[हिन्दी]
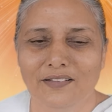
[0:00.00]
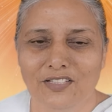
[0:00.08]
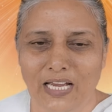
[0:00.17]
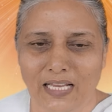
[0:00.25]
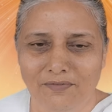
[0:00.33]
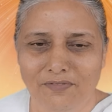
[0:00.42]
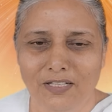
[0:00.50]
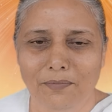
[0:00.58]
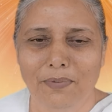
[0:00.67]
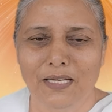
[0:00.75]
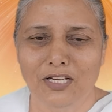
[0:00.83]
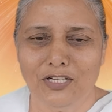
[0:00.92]
जानवर
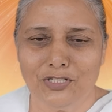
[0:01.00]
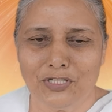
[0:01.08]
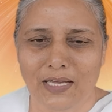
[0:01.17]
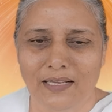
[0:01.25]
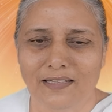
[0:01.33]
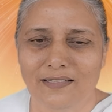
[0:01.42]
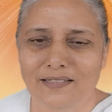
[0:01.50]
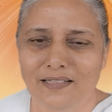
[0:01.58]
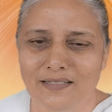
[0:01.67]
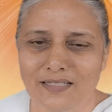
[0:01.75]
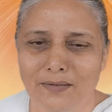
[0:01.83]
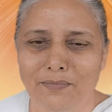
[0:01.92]
भी इशारे
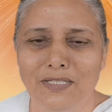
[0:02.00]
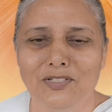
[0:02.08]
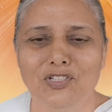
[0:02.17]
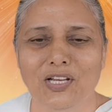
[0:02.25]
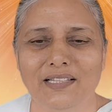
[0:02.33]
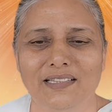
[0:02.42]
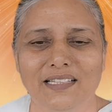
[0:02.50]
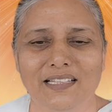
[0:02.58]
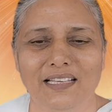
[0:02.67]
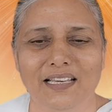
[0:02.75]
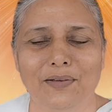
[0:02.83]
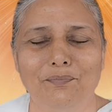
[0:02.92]
से समझ जाते
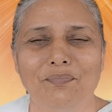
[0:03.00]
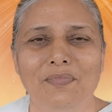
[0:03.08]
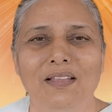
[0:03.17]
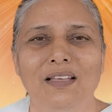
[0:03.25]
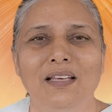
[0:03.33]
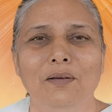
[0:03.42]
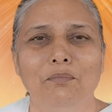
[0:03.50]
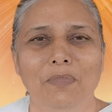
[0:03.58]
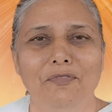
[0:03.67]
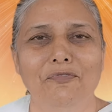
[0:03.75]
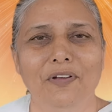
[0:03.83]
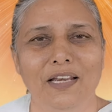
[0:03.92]
हैं
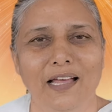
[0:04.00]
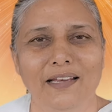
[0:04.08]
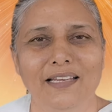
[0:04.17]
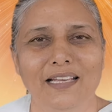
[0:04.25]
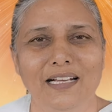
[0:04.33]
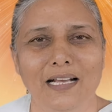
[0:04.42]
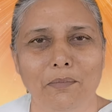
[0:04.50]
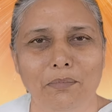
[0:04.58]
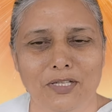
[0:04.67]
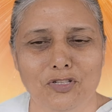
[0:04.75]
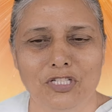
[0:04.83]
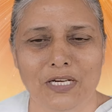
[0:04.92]
मैं फलाने का
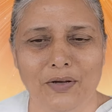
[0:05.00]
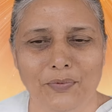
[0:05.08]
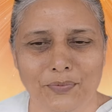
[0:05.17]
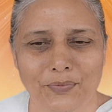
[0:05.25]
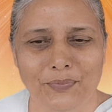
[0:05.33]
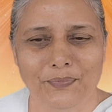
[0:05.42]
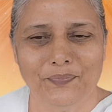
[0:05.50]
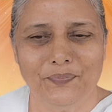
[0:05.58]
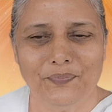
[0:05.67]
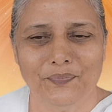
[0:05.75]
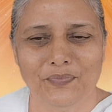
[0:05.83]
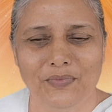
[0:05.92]
बच्चा हूं
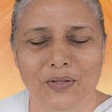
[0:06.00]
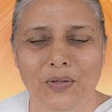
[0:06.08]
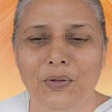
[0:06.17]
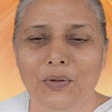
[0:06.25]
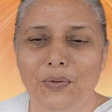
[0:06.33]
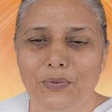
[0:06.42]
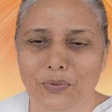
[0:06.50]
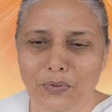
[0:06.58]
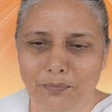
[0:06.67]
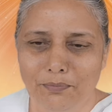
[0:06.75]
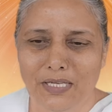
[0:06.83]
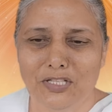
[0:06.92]

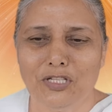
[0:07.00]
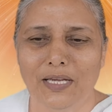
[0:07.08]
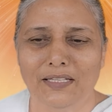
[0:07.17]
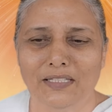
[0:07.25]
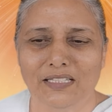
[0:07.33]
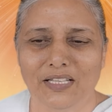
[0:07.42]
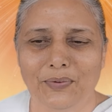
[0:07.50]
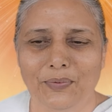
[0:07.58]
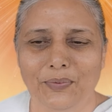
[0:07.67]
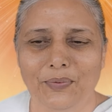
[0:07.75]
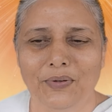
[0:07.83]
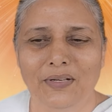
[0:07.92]
तुम भी जानते
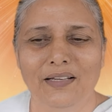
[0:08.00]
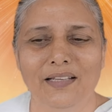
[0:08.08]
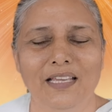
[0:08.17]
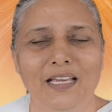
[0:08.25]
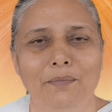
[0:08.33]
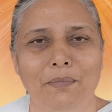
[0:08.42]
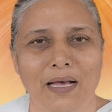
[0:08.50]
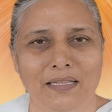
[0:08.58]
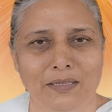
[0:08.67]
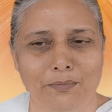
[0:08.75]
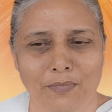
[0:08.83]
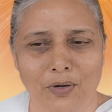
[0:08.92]
हो कि हम
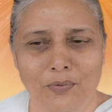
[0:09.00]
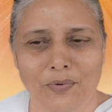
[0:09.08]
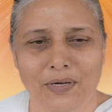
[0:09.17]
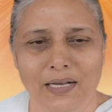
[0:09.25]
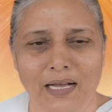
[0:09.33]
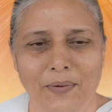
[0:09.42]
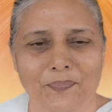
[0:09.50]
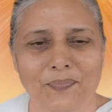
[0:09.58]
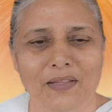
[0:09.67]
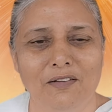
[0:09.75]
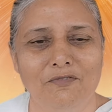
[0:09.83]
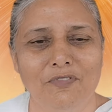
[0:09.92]
आत्माओं का
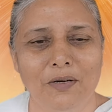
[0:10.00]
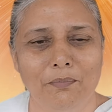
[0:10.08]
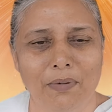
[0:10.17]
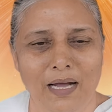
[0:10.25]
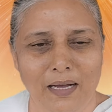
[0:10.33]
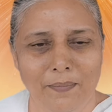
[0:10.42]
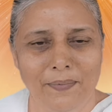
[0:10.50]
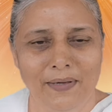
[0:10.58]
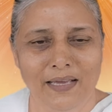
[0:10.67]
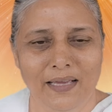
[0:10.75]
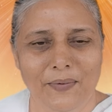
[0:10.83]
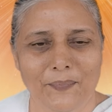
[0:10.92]
वह बाप
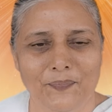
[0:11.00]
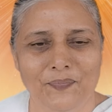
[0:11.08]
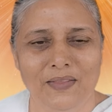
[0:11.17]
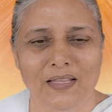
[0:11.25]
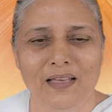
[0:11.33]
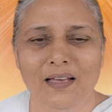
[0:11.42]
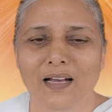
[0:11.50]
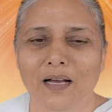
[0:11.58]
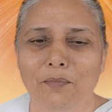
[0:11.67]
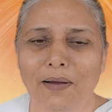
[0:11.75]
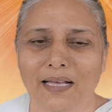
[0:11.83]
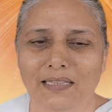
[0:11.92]
है
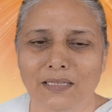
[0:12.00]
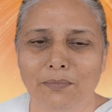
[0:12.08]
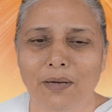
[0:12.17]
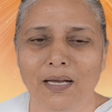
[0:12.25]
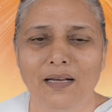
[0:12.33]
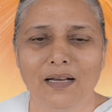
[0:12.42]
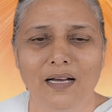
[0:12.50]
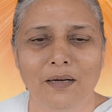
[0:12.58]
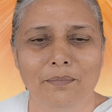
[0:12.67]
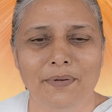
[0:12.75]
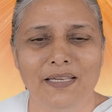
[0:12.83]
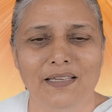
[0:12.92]
हम आत्मा
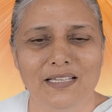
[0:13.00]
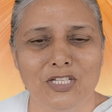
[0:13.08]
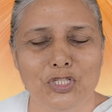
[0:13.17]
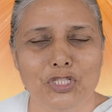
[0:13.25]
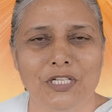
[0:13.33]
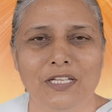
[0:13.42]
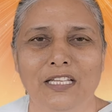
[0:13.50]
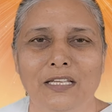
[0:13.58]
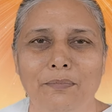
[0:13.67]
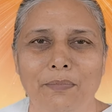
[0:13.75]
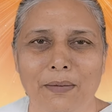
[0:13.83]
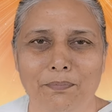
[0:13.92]
अभी इस
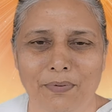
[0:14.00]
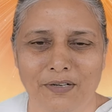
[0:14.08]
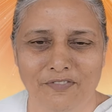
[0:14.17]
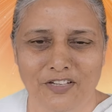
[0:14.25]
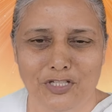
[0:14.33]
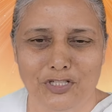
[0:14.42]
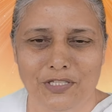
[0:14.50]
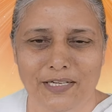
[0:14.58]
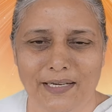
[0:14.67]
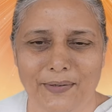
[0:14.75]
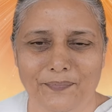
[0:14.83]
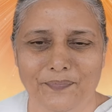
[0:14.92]
शरीर में प्रवेश
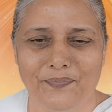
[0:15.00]
है